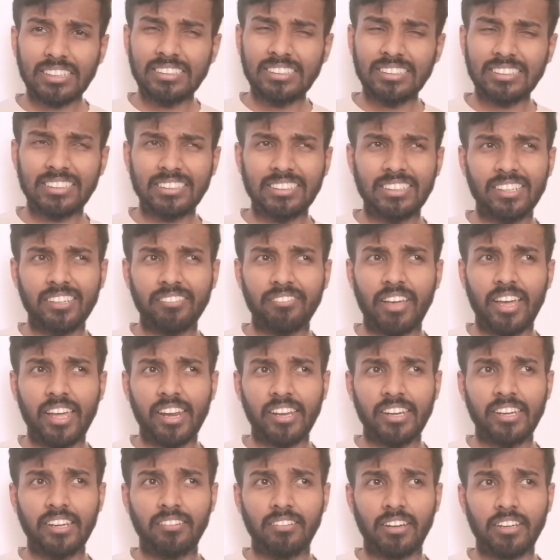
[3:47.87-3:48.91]
இதுக்கு என்ன
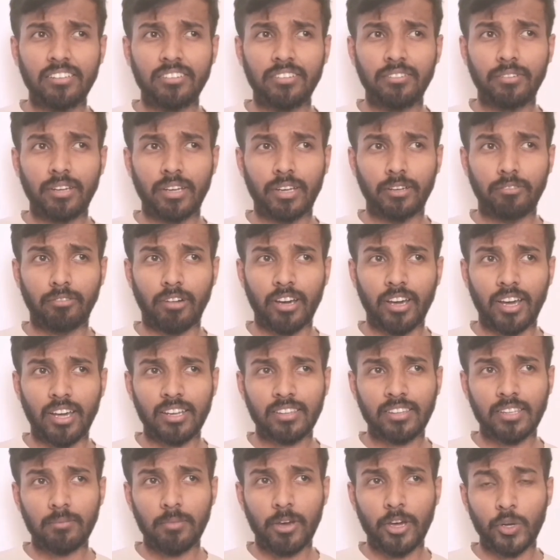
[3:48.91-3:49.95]
வேறு என்ன வழி
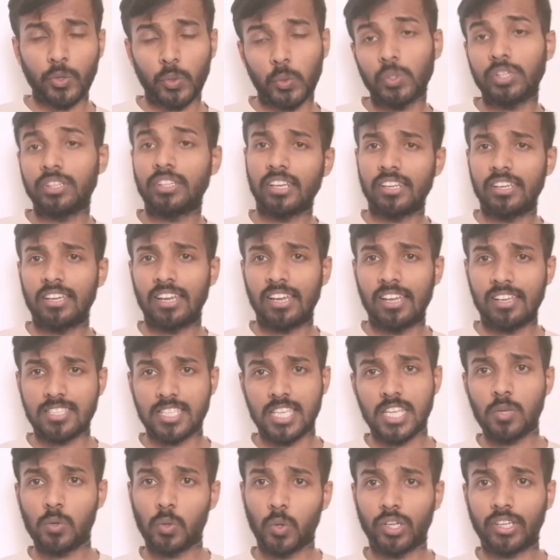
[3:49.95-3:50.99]
அர்த்தமாக இருக்கும்னு தெரியலை
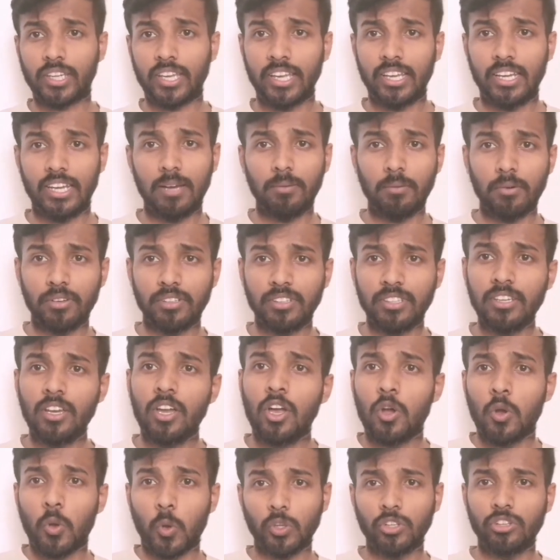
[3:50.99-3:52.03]
சரி ஓகே நம்ம வந்து
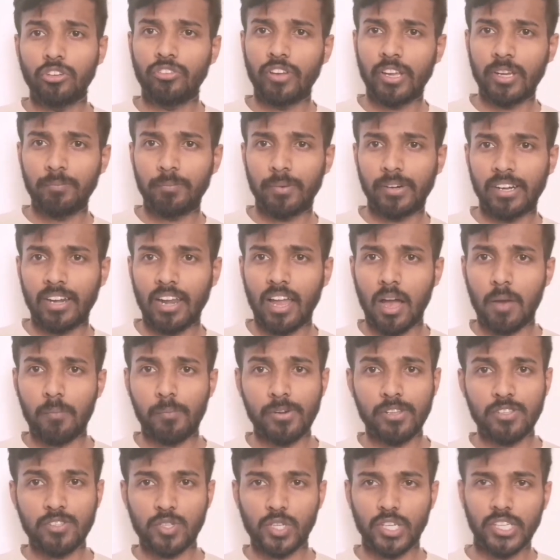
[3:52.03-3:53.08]
கொஞ்சம் வெயிட் பண்ணலாம்
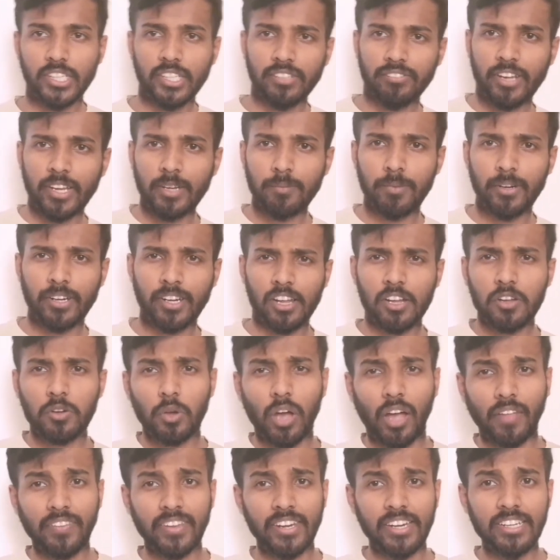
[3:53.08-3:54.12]
அப்படின்னு சொல்லிட்டு வெயிட்
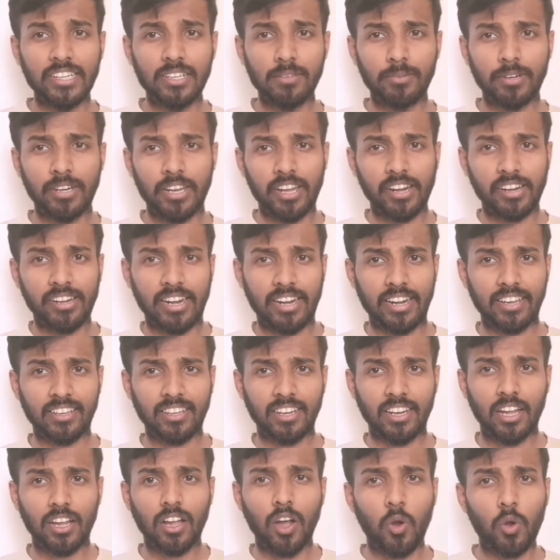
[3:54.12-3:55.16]
பண்ணுறாங்க அந்த ரெண்டு மணி நேரம்
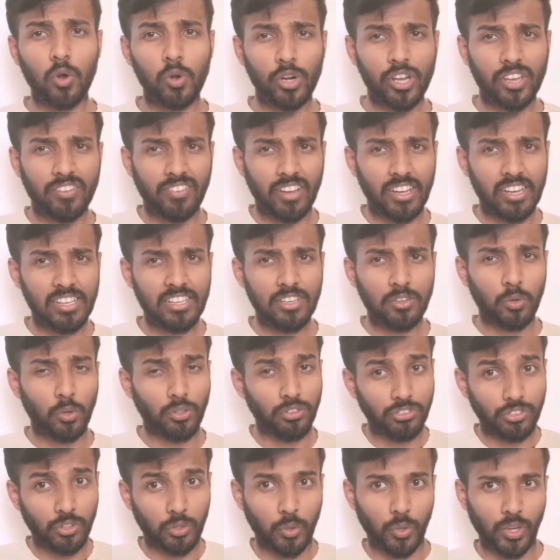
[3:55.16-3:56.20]
நடக்கிறாங்க அவங்களுடைய வலி
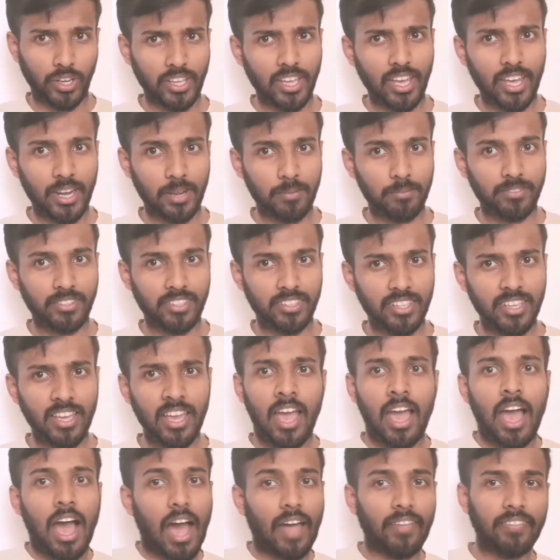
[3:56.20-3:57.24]
கொஞ்சம் குறைய ஆரம்பிச்சிது
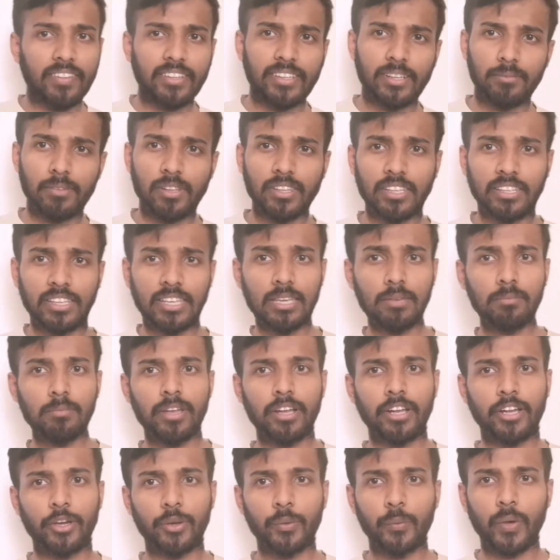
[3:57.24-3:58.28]
அந்த டைமில் அந்த கீ
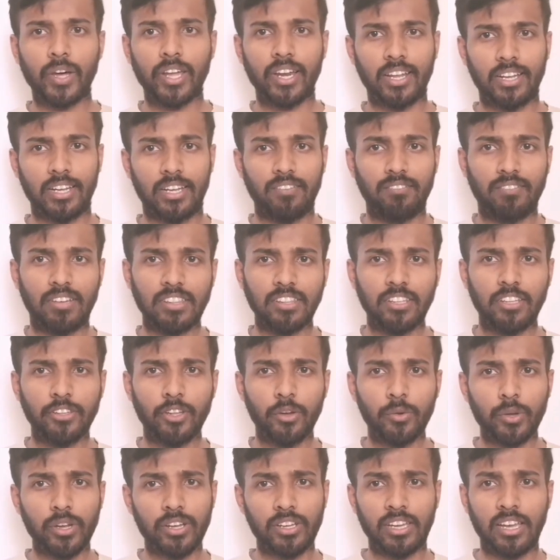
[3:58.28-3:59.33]
மேக்கரும் வராங்க
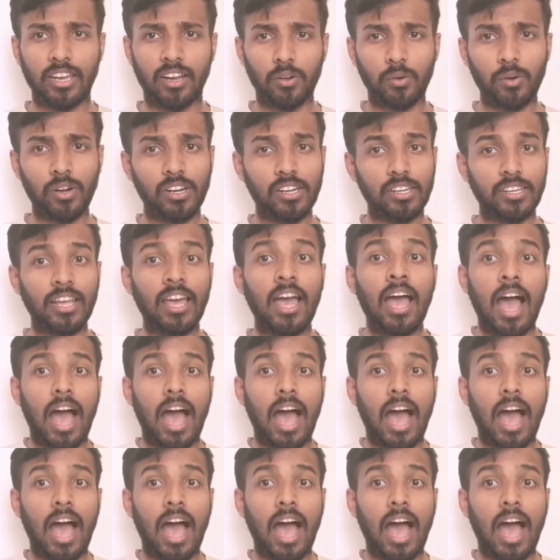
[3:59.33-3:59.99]
வந்ததும் அவங்க அவங்கள்ட்ட